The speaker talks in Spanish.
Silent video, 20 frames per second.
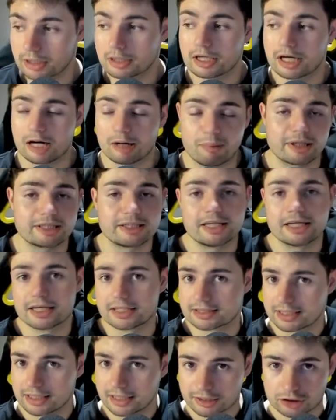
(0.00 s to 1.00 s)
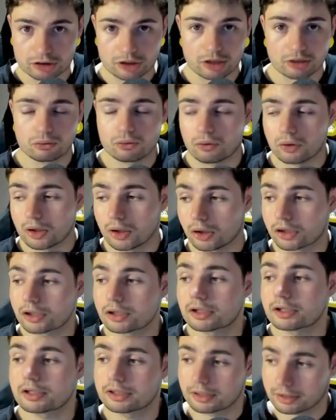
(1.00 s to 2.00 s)
Aparte de que se lesiona un
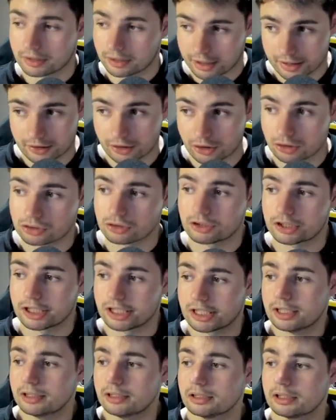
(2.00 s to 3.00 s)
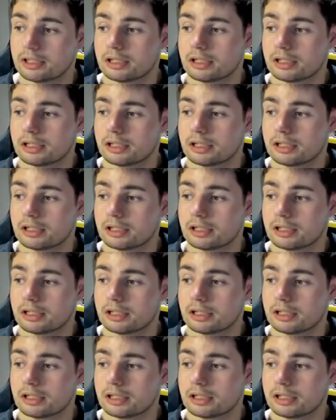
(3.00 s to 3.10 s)
jugador, que Dios no quiera,